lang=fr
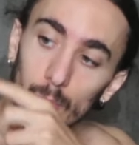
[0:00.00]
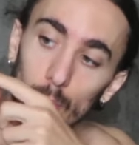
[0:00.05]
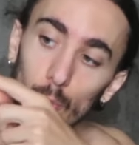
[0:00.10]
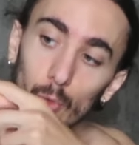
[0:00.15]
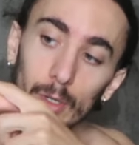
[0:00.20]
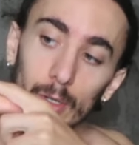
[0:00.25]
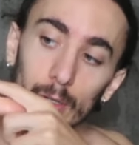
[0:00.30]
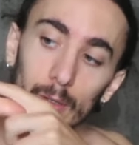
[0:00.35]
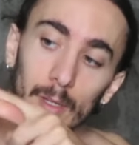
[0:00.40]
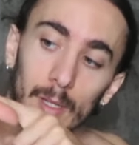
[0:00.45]

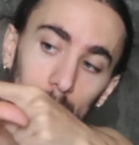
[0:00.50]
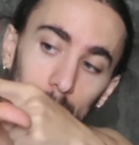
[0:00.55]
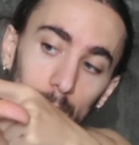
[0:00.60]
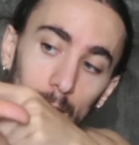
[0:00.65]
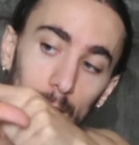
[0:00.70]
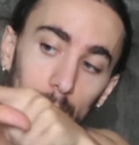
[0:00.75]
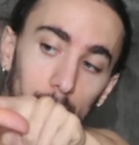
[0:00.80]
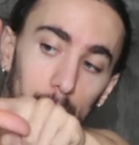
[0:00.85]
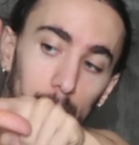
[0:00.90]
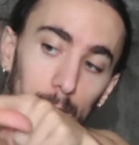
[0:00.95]
donc
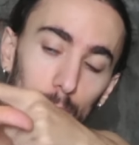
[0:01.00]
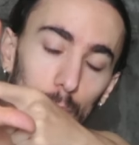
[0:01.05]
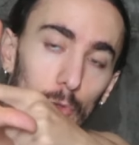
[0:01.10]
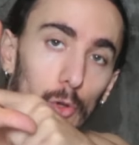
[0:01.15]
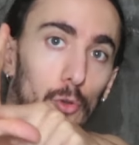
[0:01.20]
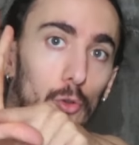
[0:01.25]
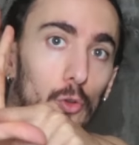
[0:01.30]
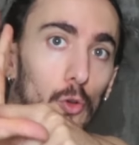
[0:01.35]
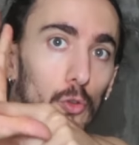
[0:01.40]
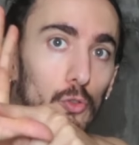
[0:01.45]
là,
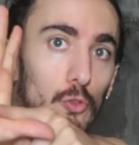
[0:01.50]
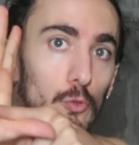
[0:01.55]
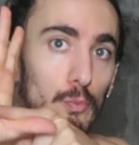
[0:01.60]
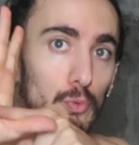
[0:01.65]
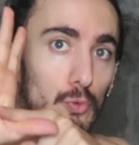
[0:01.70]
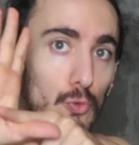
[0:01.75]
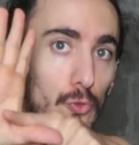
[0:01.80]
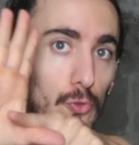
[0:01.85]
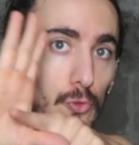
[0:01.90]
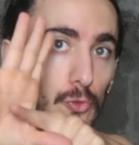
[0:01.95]
dans le creux du
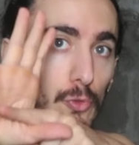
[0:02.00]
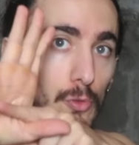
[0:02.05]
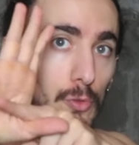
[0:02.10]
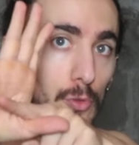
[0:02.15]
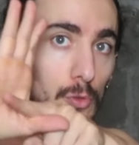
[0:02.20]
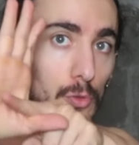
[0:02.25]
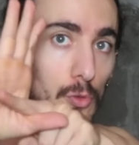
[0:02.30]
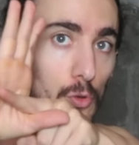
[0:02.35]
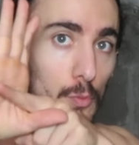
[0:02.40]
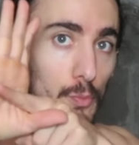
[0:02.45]
pouce,
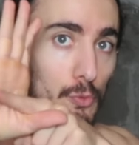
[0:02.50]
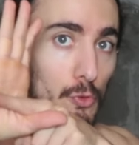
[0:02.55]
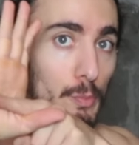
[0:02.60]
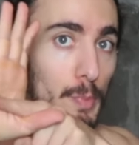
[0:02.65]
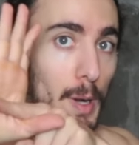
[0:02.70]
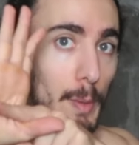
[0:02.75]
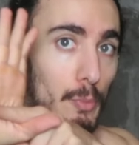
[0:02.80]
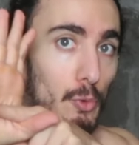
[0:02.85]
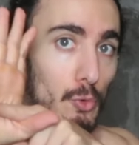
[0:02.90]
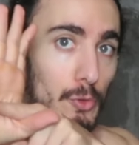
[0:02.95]
le plus
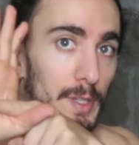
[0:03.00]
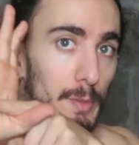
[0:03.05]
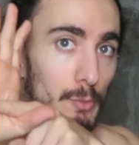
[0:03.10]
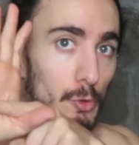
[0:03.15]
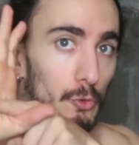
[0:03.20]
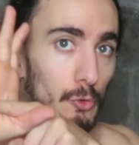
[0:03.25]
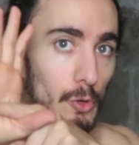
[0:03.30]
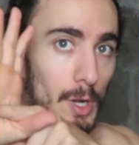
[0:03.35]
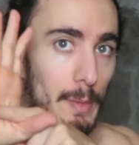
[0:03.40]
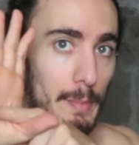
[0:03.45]
bas
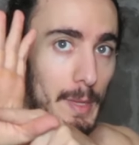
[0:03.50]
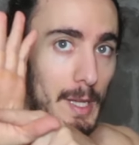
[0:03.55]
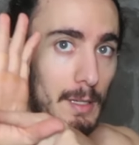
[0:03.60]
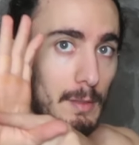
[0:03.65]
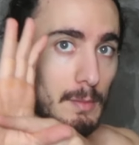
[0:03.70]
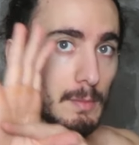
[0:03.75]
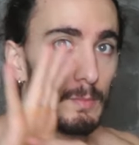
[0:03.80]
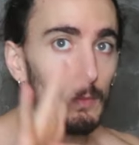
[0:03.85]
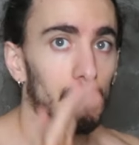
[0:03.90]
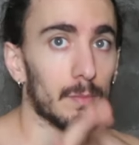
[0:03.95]
possible sur la main,